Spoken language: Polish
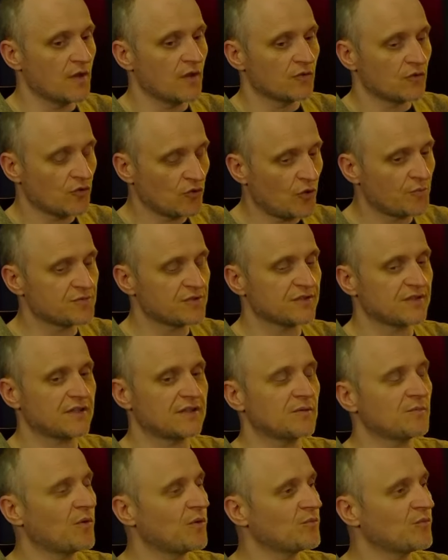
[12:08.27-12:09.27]
No dobrze,
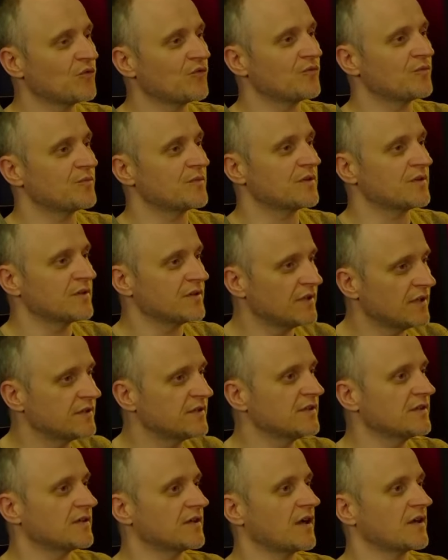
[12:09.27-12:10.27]
zatem omówmy.
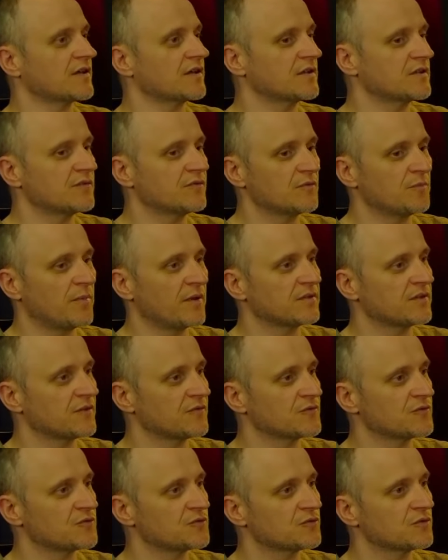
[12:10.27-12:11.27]
Jedynka, kiedy wypada
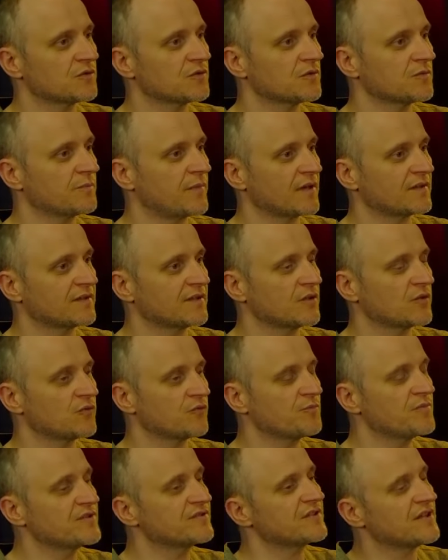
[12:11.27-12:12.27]
wśród partnerów
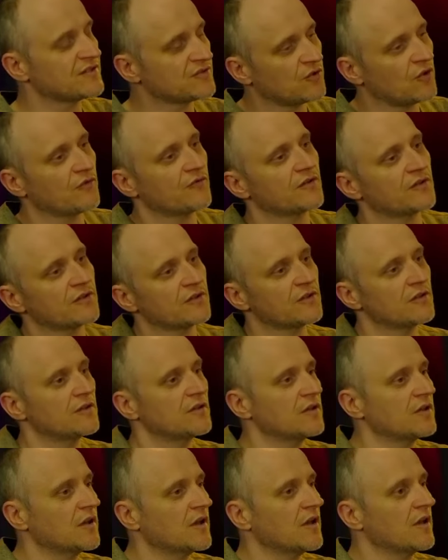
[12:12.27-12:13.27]
biznesowych i
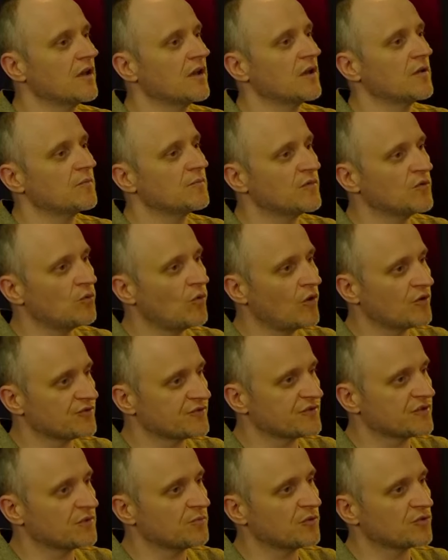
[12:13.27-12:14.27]
tak,
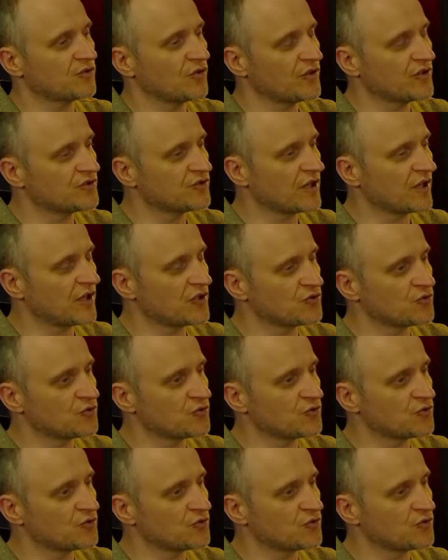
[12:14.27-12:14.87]
no to jest